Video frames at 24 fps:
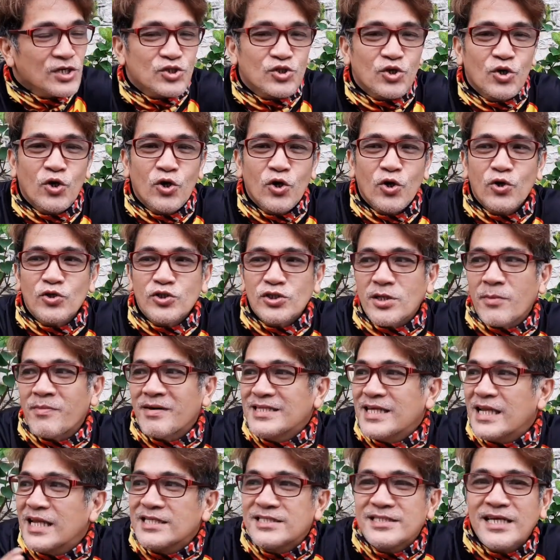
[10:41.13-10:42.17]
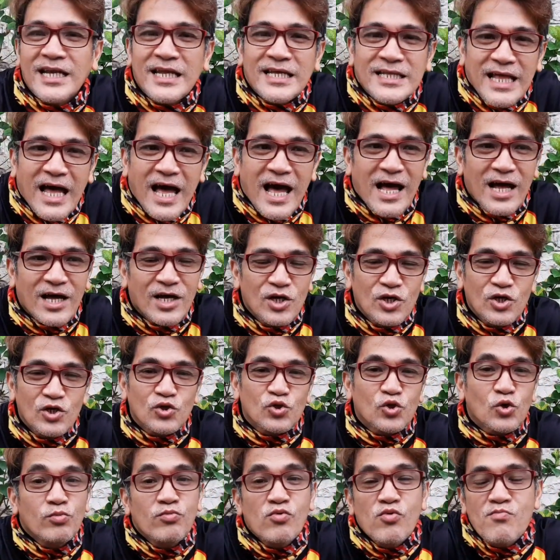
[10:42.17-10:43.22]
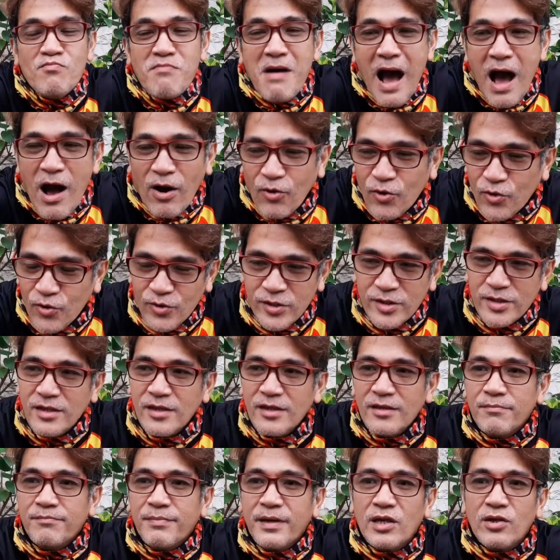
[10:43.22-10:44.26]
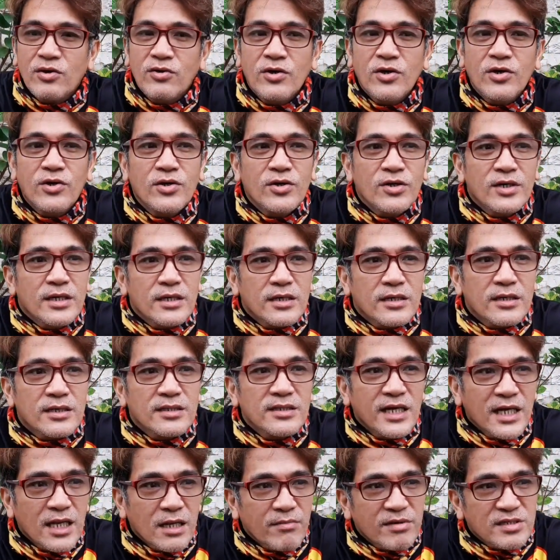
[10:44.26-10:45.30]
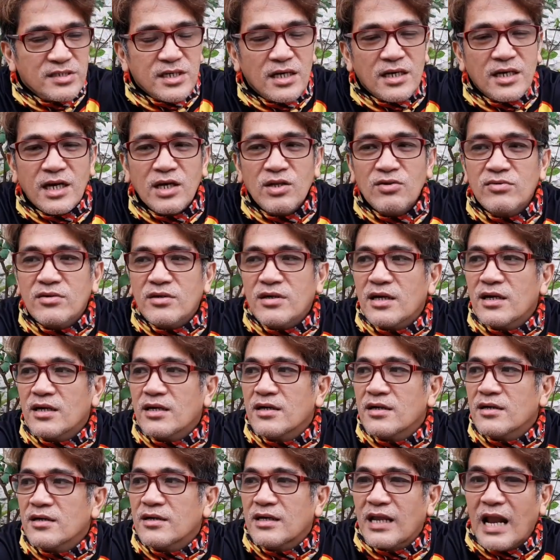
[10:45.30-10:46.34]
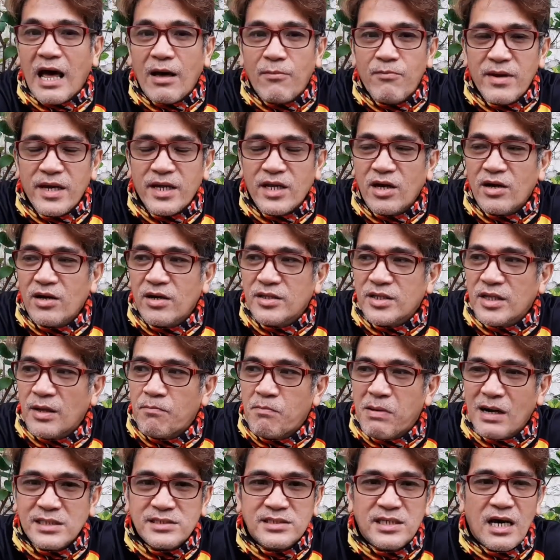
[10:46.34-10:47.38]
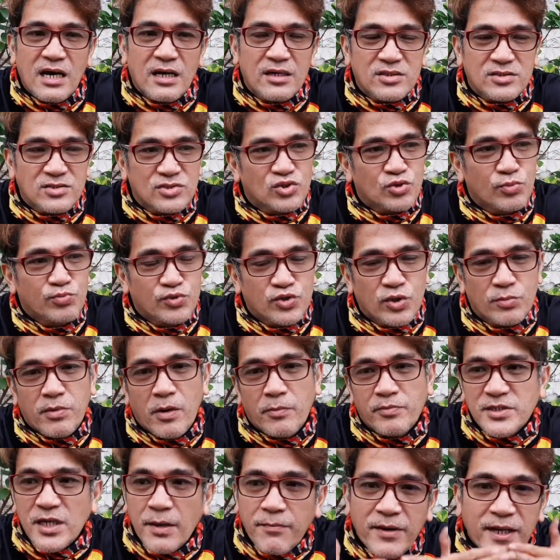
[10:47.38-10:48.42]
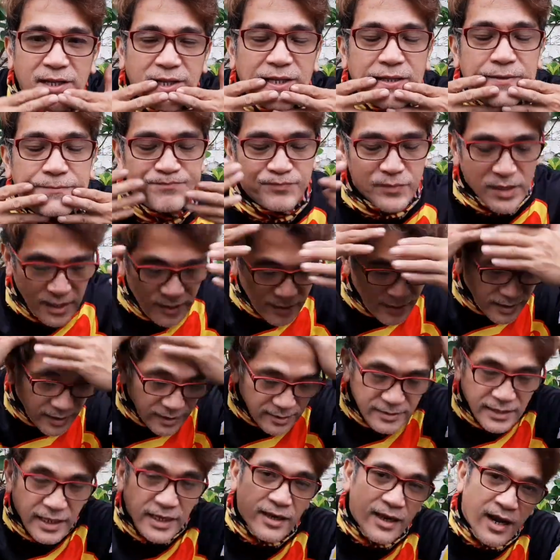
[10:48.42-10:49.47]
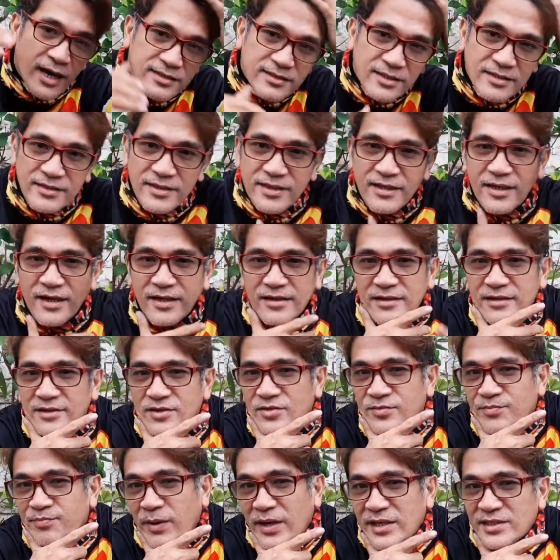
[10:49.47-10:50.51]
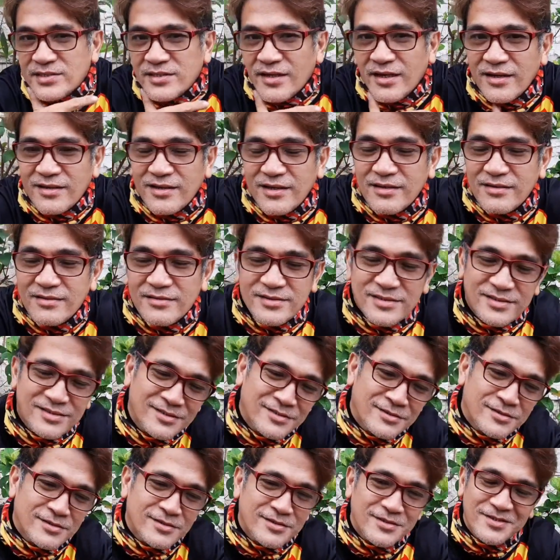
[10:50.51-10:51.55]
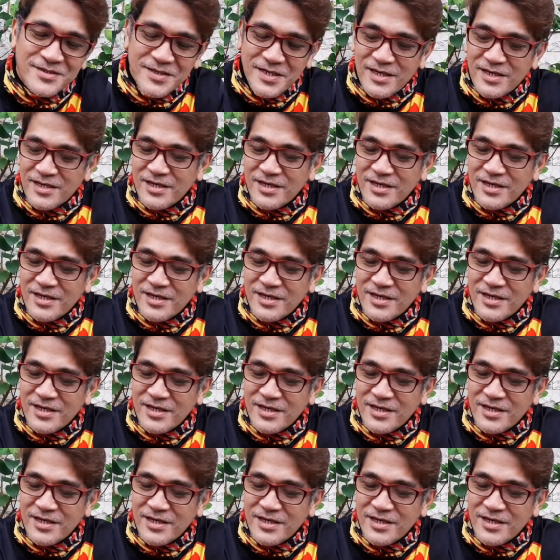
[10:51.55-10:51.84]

so, sa madalit salita, tumumba ako. Pero, hindi naman siya ganun ka grabe na, na baksak, subsubab. Siyempre, naingatan din natin yung face natin. No? So,